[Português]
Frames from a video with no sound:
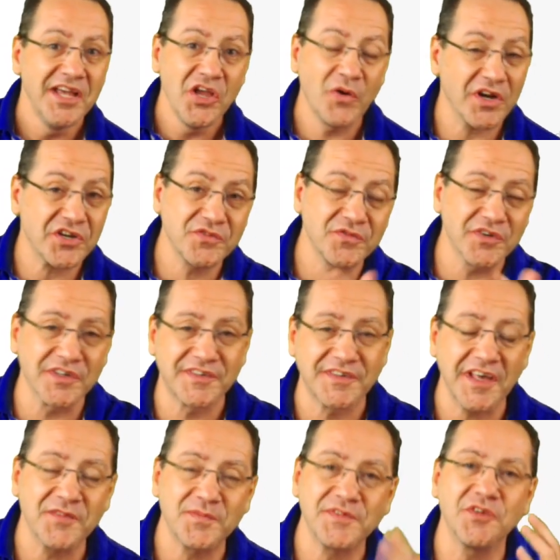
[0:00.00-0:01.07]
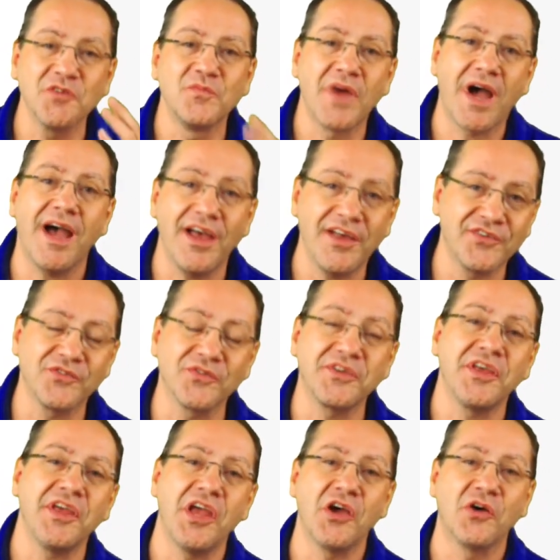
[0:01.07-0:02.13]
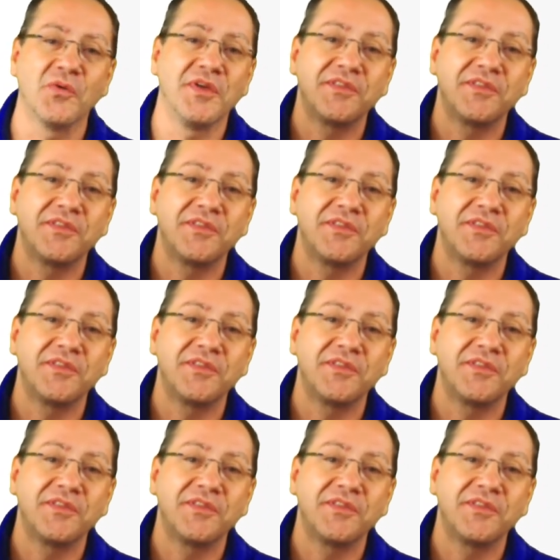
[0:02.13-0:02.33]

Eu acho que vocês precisam mais do que eu.